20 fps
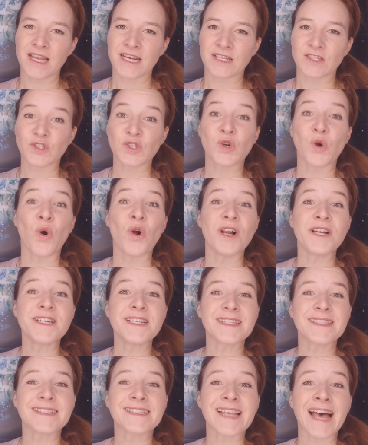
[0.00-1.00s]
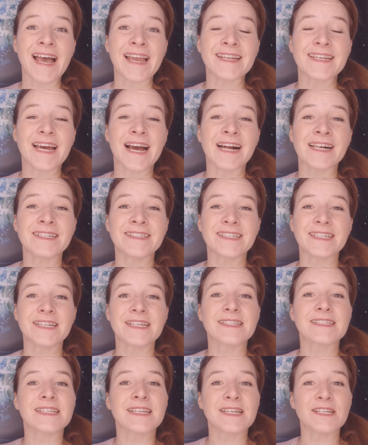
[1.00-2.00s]
Das goldene Zeitalter
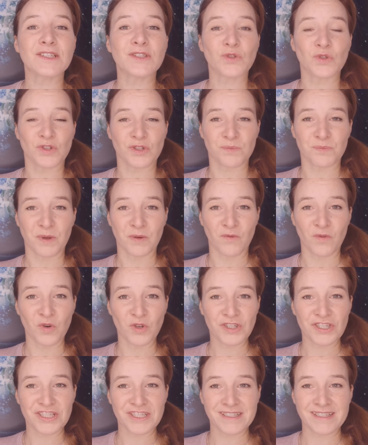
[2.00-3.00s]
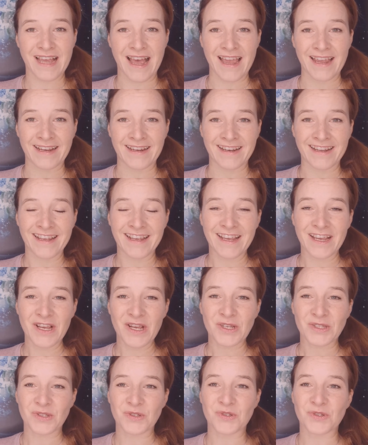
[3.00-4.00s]
das Christusbewusstsein
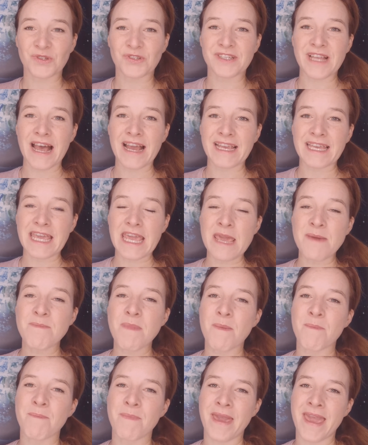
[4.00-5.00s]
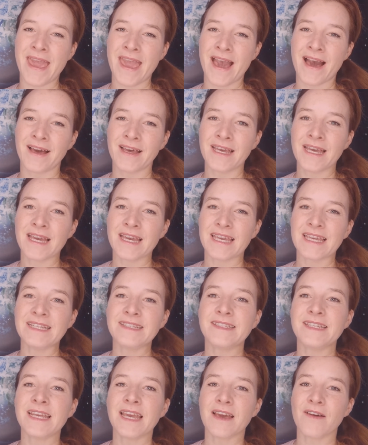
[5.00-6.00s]
sozusagen immer mehr
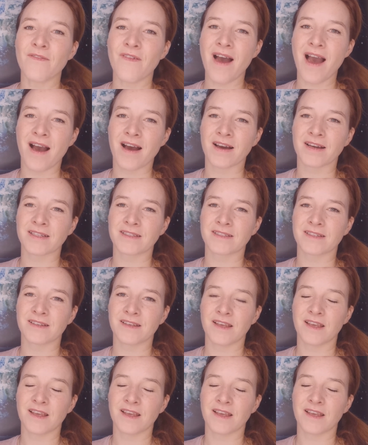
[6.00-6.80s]
in dir erwacht.